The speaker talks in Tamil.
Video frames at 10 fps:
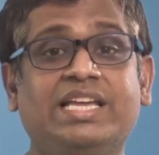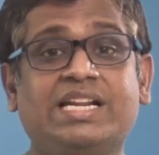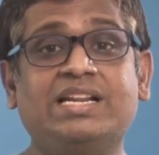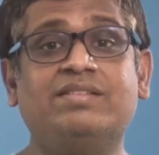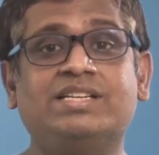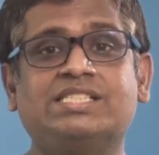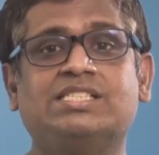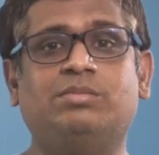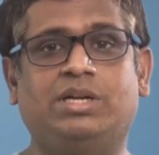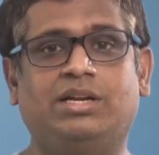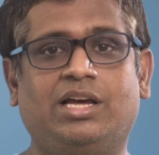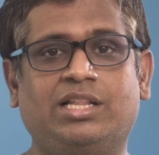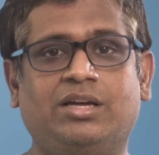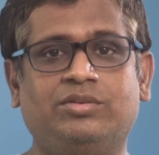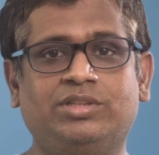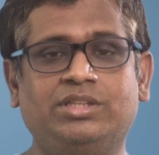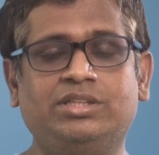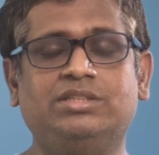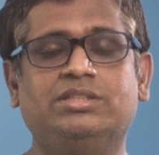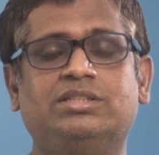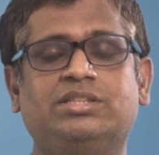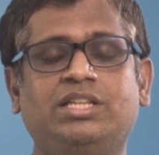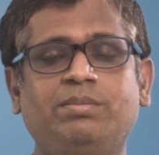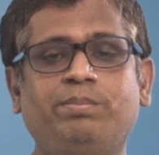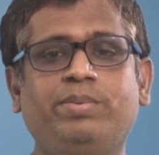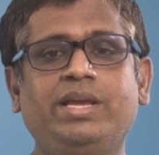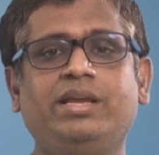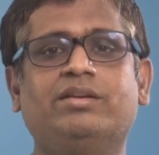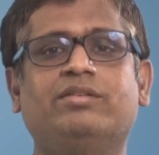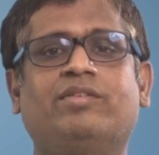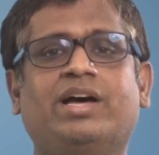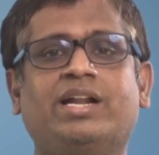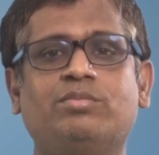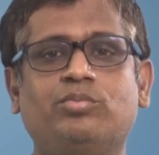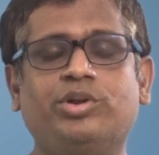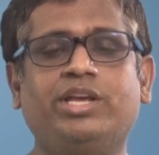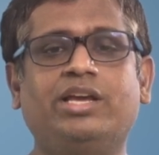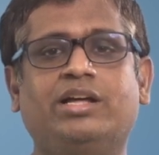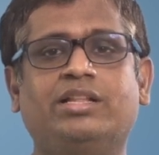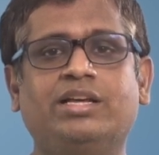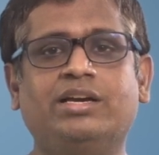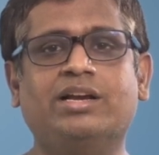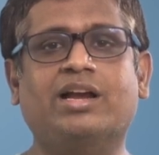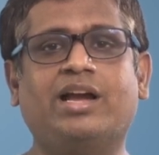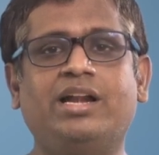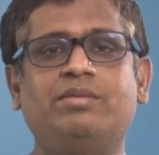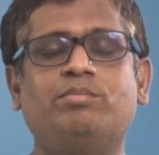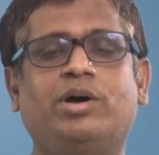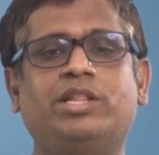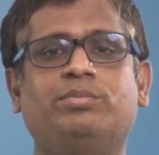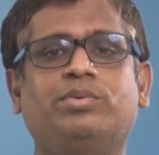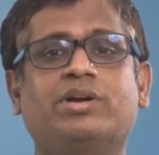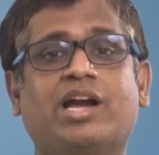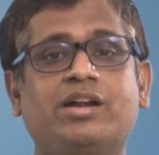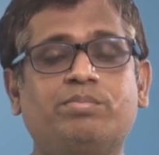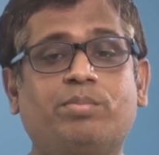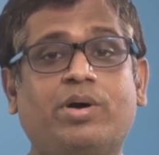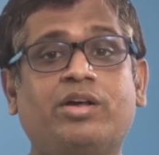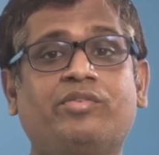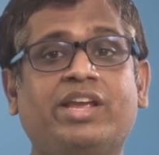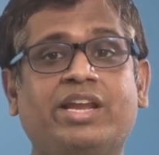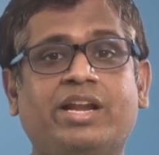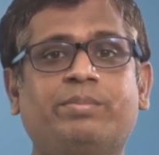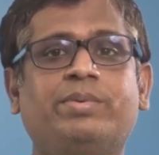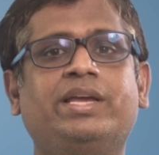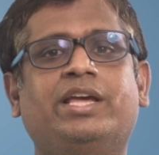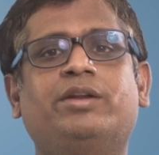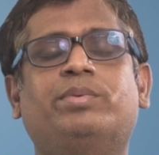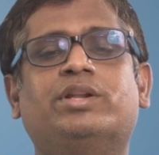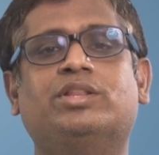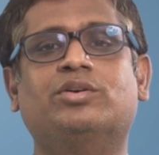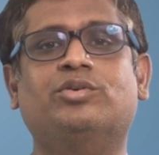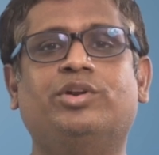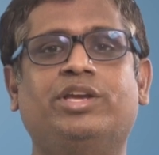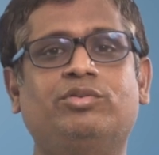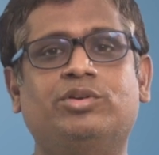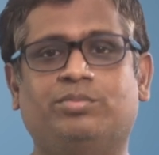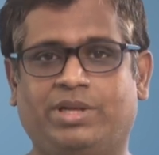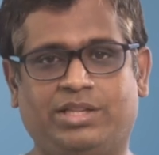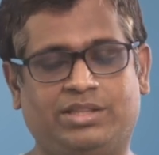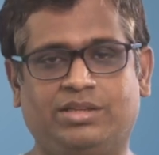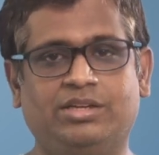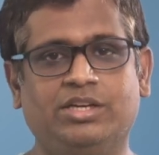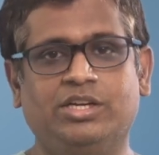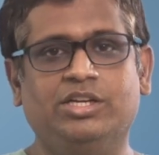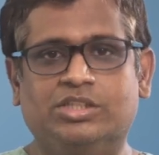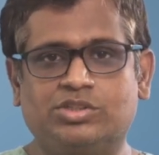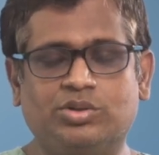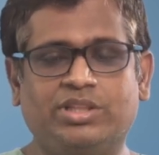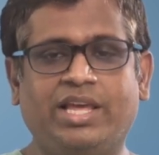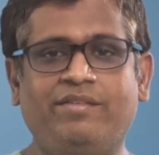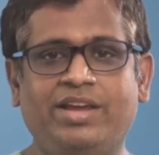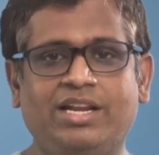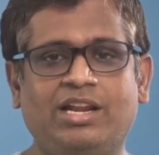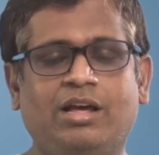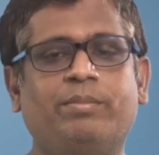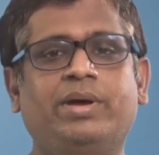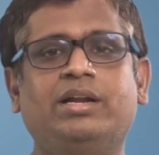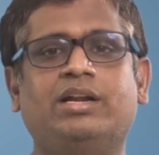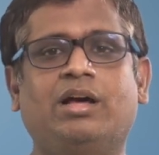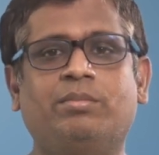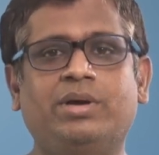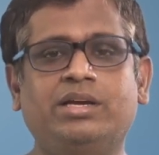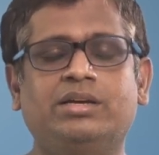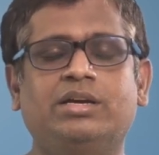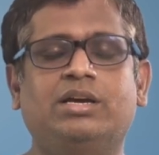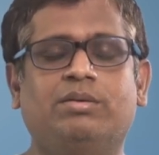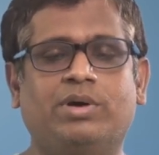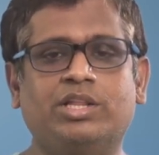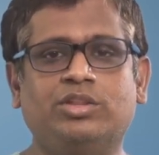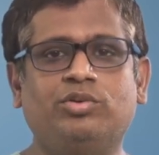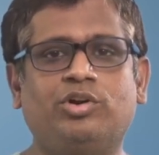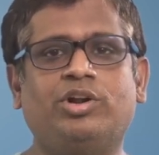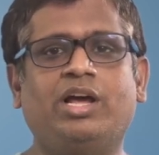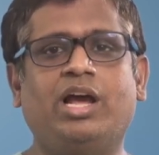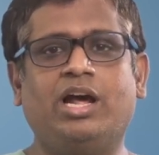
இர்ரிவர்சிபிள் அதாவது திருப்பி வர முடியாத கண் பாதிப்பு கண் பார்வை இழப்பை ஏற்படுத்தக்கூடிய ஒரு மருந்து ஸோ தேவையில்லாமல் நாம் மருத்துவரோட